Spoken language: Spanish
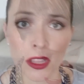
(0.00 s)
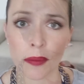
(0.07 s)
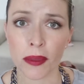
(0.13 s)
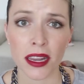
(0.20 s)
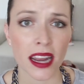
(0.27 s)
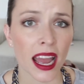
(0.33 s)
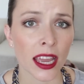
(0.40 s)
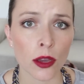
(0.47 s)

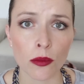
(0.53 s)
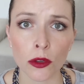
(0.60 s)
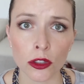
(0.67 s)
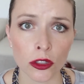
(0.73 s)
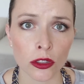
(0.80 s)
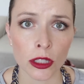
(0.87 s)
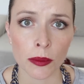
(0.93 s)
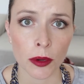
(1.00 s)
también hay un
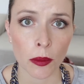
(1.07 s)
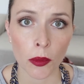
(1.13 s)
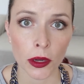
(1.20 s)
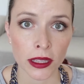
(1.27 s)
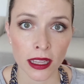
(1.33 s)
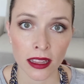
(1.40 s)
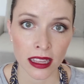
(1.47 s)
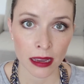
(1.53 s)
montón de
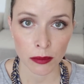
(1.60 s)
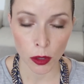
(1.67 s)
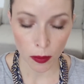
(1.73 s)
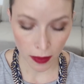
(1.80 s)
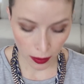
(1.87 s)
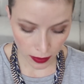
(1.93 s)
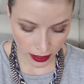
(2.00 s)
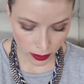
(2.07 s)
propuestas, digamos,
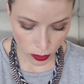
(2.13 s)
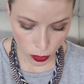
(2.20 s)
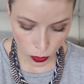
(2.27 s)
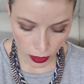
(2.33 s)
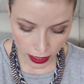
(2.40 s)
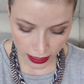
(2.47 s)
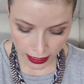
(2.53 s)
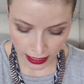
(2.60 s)
más bien
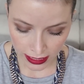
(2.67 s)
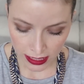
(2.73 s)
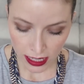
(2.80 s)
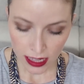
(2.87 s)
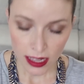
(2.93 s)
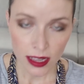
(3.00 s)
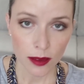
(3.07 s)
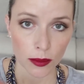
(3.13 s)
sueltas.
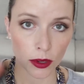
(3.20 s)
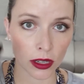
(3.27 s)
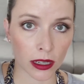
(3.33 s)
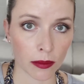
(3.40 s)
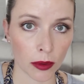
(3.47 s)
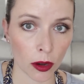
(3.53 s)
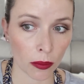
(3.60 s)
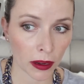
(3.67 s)
Por
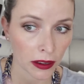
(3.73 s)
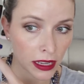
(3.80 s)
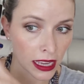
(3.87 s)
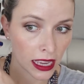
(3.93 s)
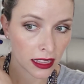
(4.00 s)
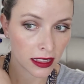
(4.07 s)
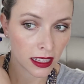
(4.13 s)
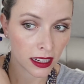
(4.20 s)
ejemplo, Mary
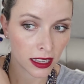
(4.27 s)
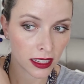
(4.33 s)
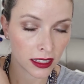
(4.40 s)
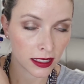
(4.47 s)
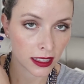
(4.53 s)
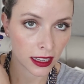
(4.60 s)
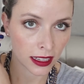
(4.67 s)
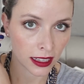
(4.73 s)
Kay tiene
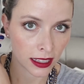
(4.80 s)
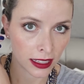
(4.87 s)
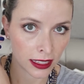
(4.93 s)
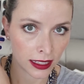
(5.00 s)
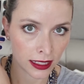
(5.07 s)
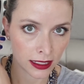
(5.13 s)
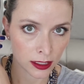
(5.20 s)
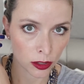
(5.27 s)
esta
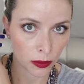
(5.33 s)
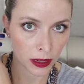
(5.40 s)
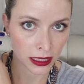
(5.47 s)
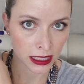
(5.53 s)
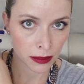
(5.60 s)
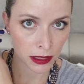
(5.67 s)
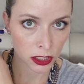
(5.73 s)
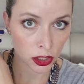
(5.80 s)
sombra que
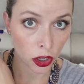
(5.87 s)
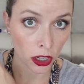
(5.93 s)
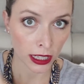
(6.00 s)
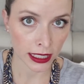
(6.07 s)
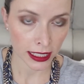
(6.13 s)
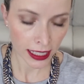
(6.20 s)
se llama Chocolate